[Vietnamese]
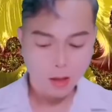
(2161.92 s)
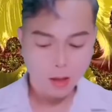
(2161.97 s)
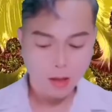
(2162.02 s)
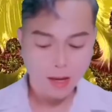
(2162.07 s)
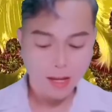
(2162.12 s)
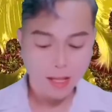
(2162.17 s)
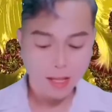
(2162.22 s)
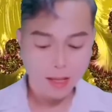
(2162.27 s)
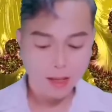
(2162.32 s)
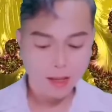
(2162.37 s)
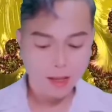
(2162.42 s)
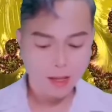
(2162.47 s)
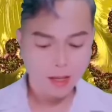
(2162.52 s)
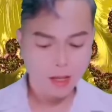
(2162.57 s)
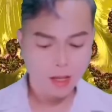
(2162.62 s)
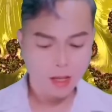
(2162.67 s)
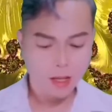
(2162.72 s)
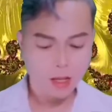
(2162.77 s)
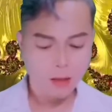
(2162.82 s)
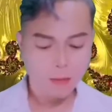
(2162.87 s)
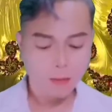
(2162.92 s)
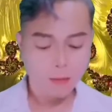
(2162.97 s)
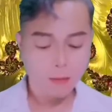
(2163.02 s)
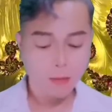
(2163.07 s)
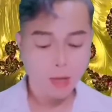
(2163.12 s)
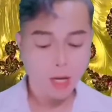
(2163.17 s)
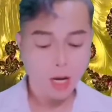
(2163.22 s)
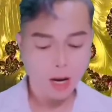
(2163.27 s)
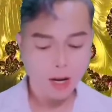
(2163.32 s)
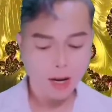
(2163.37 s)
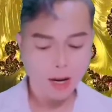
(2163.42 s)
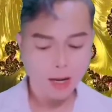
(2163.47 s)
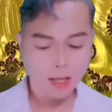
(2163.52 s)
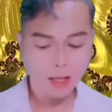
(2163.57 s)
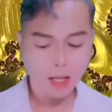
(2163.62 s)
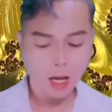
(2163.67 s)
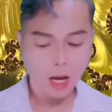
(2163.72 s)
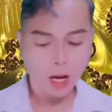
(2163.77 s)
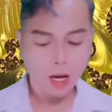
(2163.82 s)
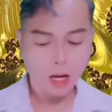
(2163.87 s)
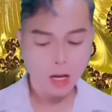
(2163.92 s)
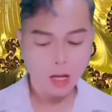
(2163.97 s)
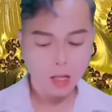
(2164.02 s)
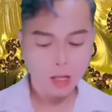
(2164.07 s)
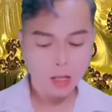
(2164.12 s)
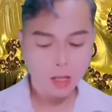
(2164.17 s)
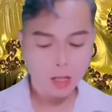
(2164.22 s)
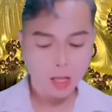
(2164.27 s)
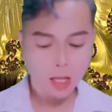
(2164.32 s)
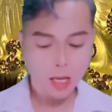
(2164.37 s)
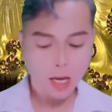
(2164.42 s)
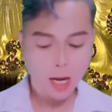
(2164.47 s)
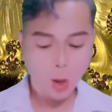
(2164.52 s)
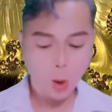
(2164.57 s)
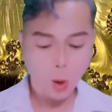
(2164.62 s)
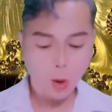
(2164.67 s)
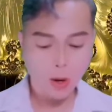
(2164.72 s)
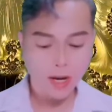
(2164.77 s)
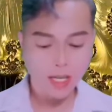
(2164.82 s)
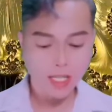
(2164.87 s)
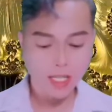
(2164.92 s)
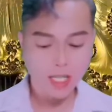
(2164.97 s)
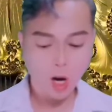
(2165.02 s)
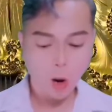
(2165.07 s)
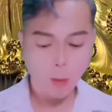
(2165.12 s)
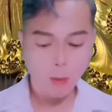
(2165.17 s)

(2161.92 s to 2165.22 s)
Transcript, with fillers: Dù sao thì chắc hẳn là hắn ta đang định dùng thủ đoạn mờ ám.